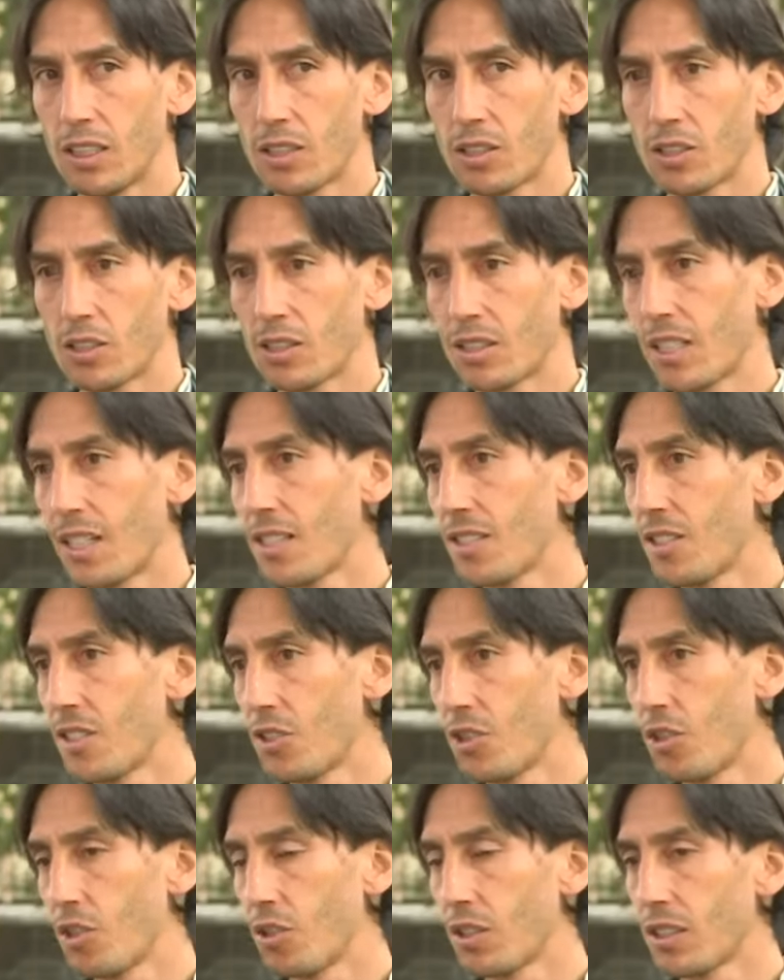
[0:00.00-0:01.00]
esas
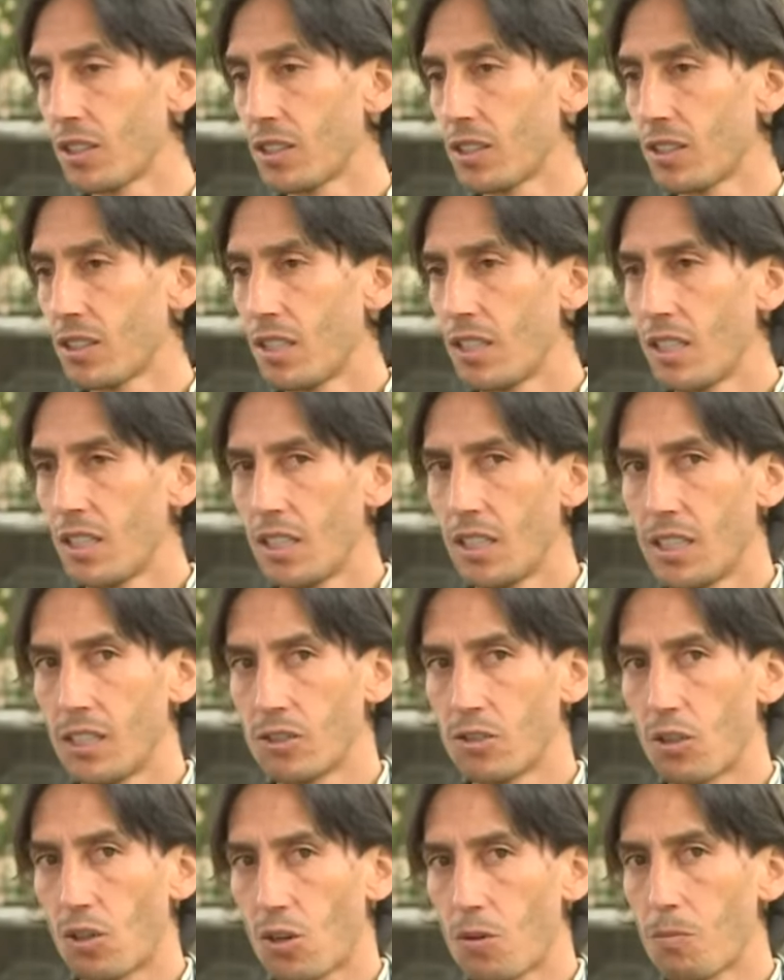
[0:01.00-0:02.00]
transiciones,
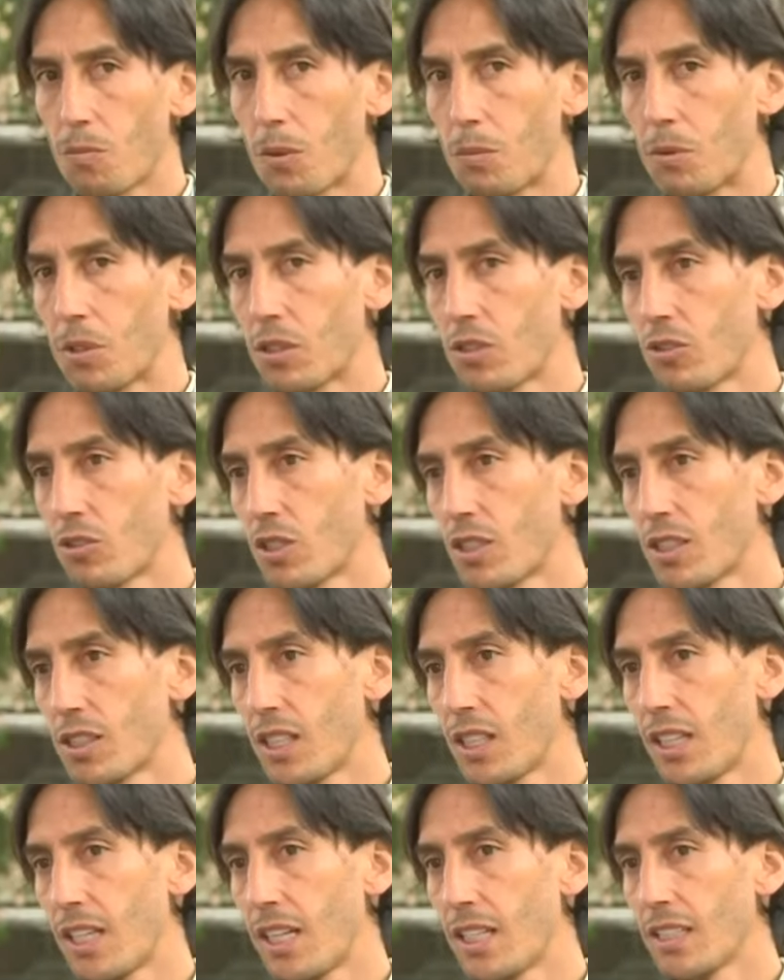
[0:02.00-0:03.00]
esos rompimientos
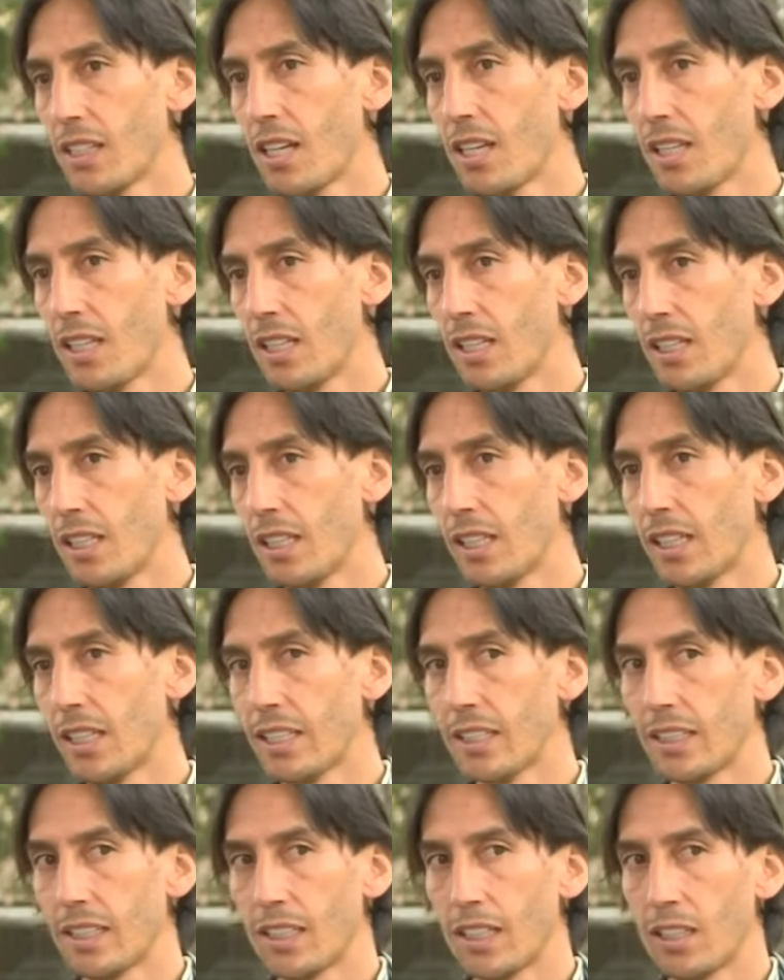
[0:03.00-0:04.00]
hacia el área y, le
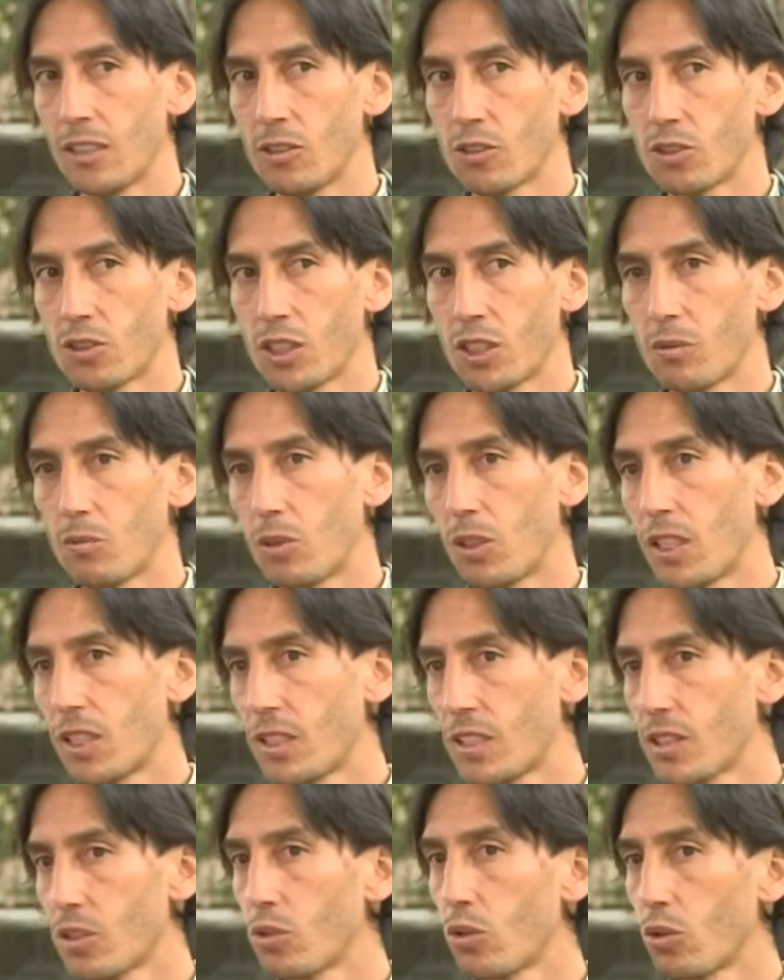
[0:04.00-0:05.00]
genera a los tres
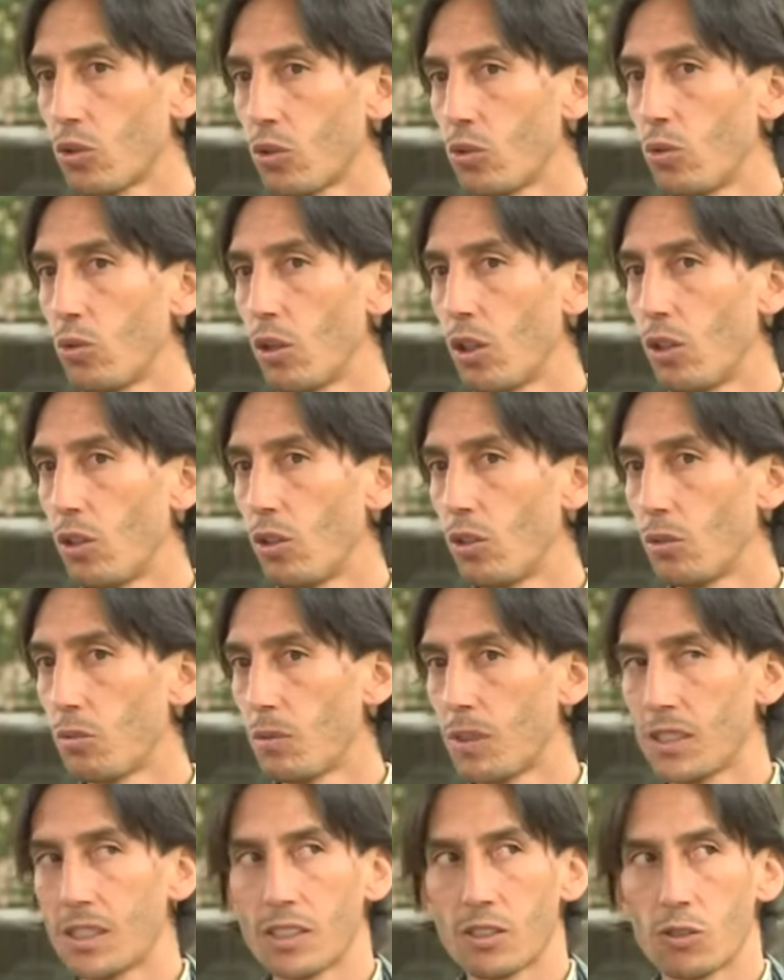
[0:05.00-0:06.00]
volantes otro jugador
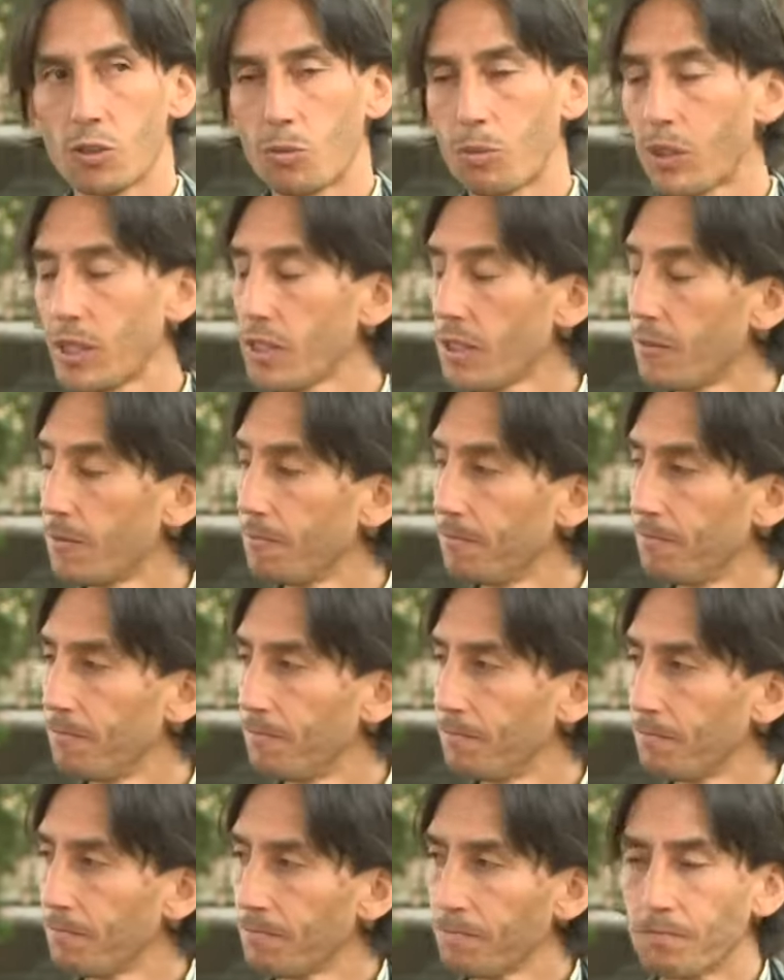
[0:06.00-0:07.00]
más de sorpresa.
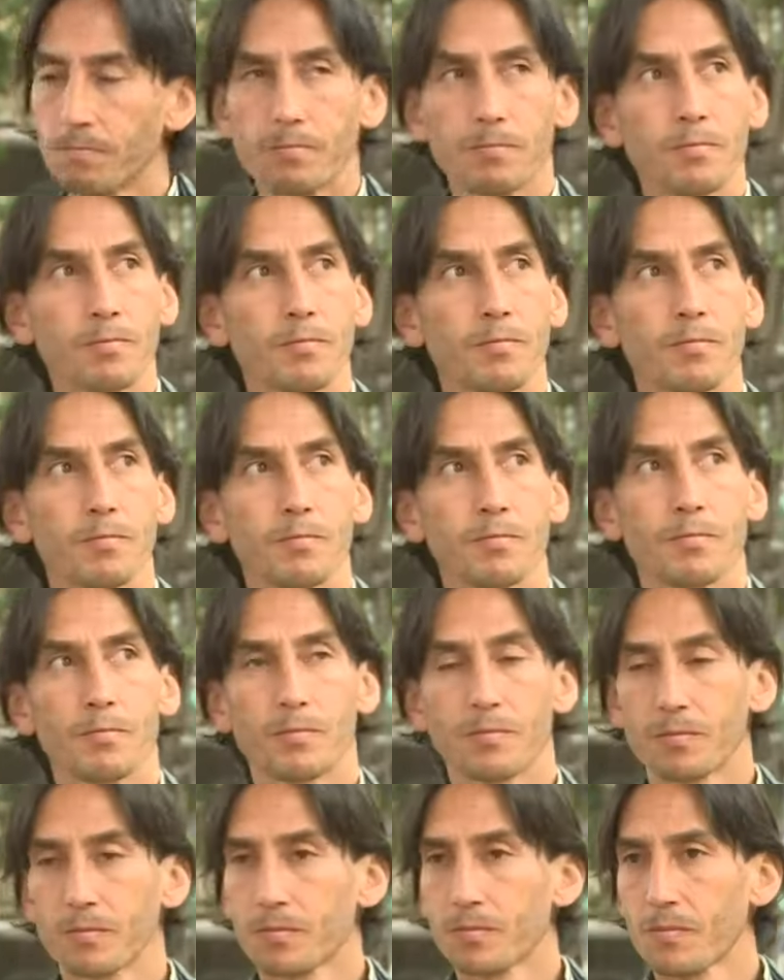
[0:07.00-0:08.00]
Más claro no puede
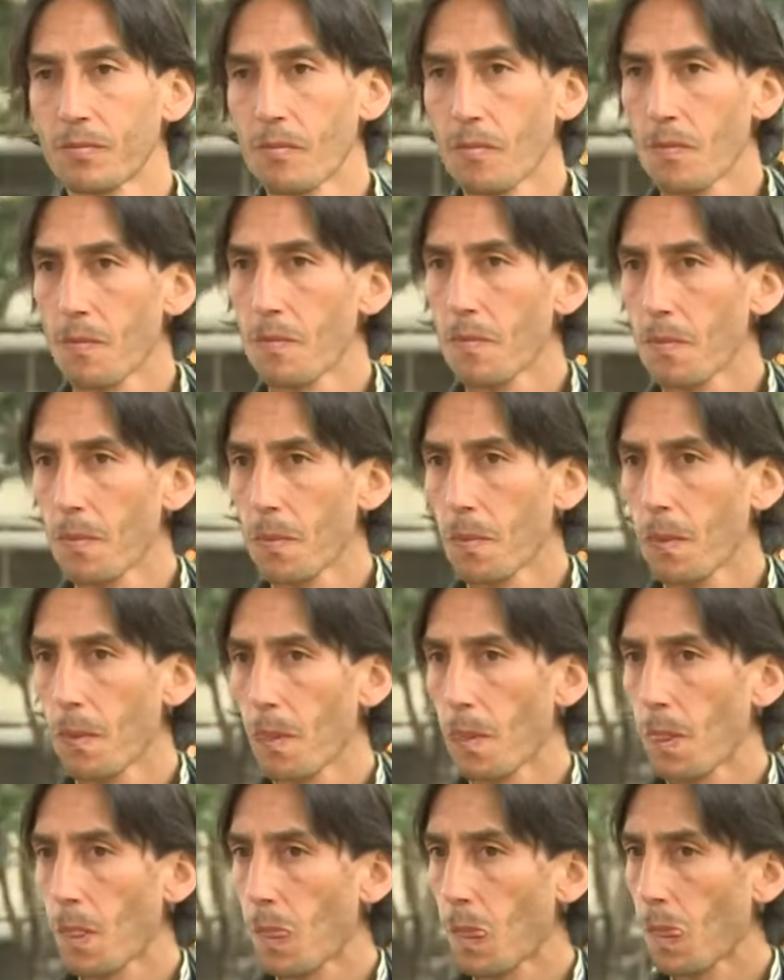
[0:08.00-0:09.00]
ser el
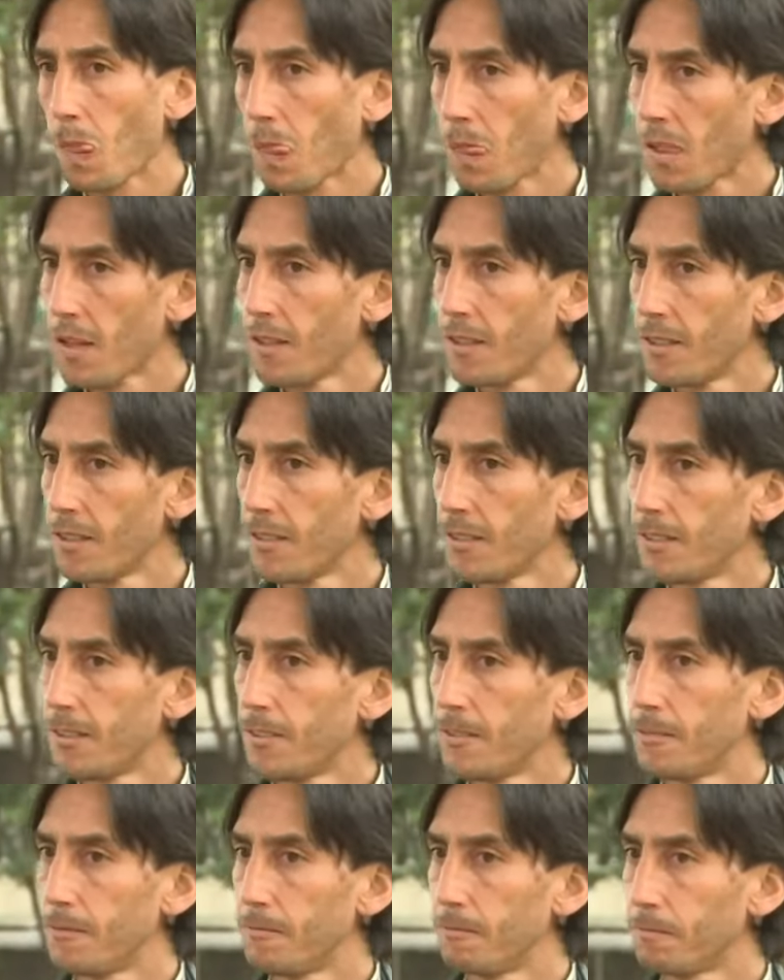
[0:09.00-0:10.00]
concepto que nos da
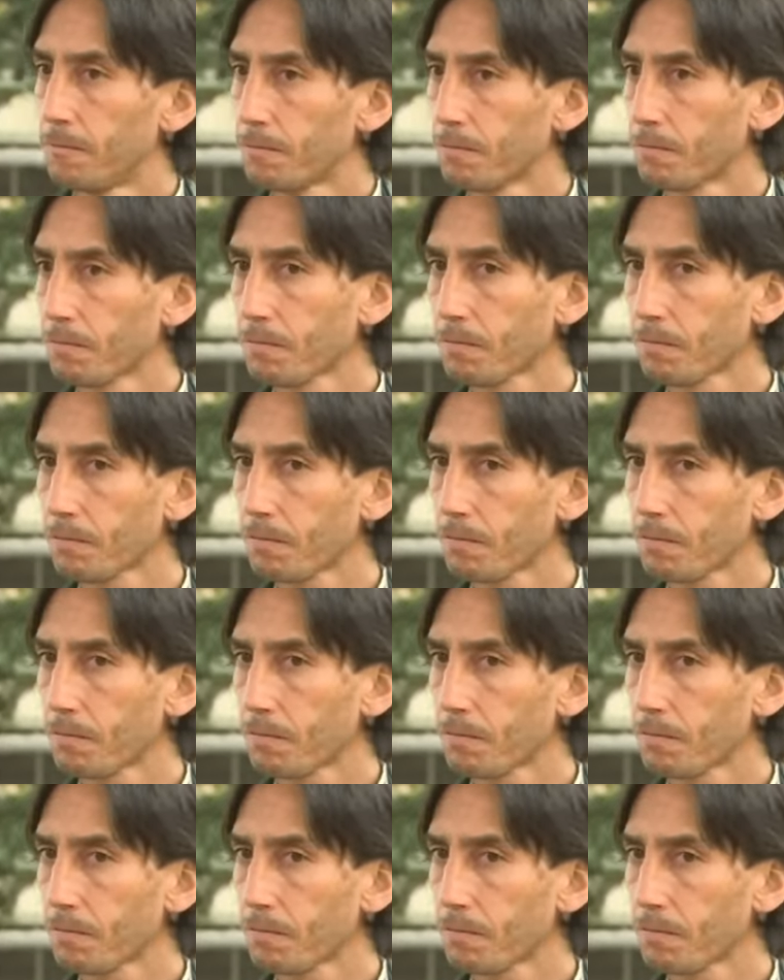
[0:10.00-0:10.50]
Rafa. Bueno, Rafa,